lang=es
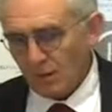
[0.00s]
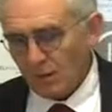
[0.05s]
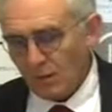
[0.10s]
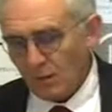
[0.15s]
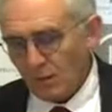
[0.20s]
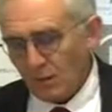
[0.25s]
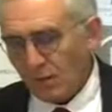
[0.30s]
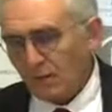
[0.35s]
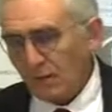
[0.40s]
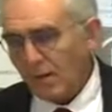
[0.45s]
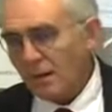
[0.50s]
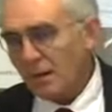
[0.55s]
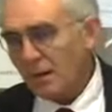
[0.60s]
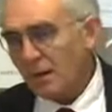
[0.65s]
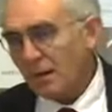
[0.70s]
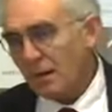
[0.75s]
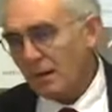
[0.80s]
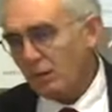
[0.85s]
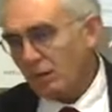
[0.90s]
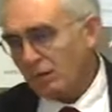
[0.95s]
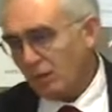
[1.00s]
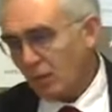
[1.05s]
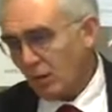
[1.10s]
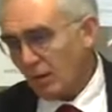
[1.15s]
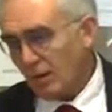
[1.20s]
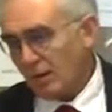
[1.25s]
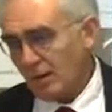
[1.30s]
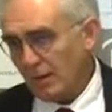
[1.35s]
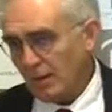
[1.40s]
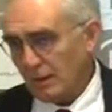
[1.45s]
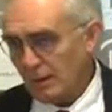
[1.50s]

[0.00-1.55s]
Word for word: una imagen fuera de